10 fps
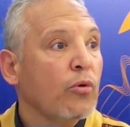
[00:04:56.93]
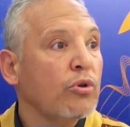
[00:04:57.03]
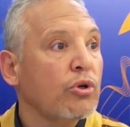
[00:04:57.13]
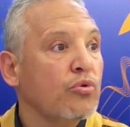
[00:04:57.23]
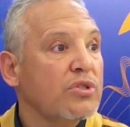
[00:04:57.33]

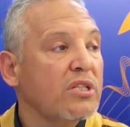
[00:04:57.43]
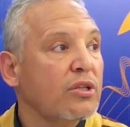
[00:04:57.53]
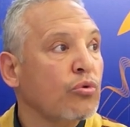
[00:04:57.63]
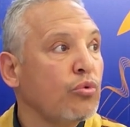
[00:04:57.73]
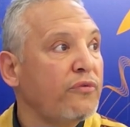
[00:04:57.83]
قلت لك وصلت
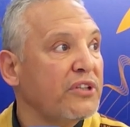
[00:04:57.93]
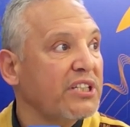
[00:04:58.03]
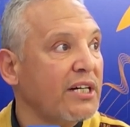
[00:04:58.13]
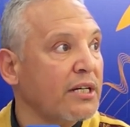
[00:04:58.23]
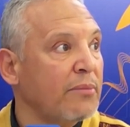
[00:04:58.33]
نقول في
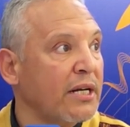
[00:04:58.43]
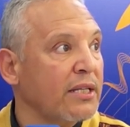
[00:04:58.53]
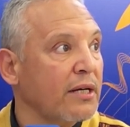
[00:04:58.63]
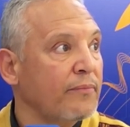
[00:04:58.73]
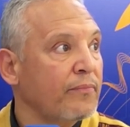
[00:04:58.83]
الشعر
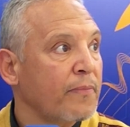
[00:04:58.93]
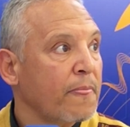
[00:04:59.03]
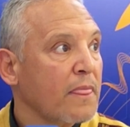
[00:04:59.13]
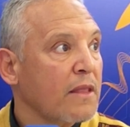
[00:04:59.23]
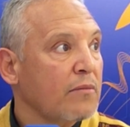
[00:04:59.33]
معناتها ما
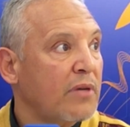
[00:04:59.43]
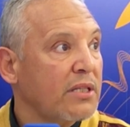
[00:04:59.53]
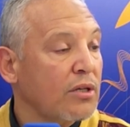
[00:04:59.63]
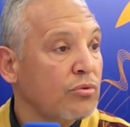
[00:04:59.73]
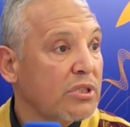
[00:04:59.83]
شاء الله
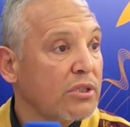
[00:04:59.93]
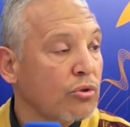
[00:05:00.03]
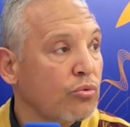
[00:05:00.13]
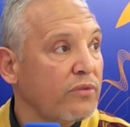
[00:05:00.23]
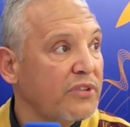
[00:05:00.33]
معناتها وصلت
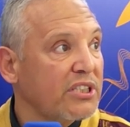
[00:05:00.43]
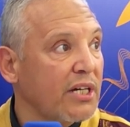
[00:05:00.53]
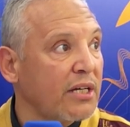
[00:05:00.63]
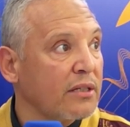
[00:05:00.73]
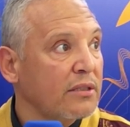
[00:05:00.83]
نقول في
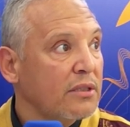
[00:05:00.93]
الشعر